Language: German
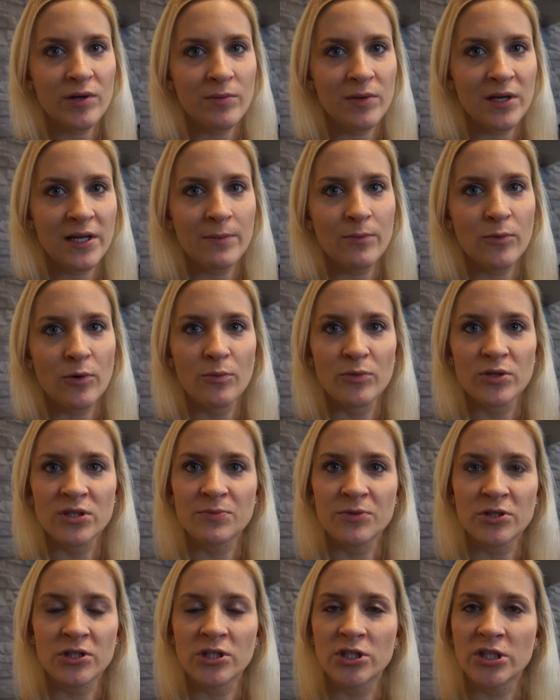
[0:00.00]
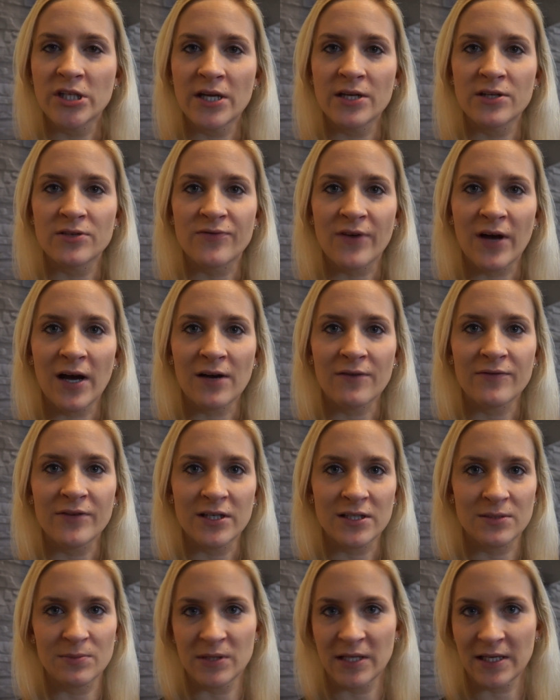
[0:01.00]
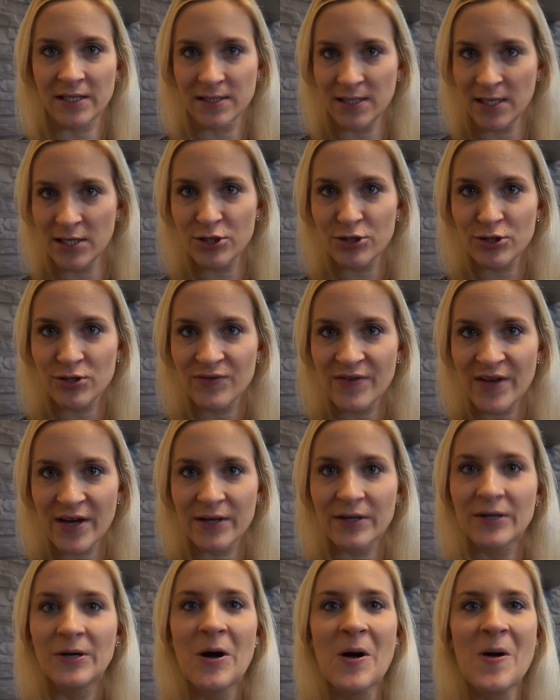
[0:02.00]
im Leben und muss mich nicht ständig fragen, wie das mit Extensions wäre.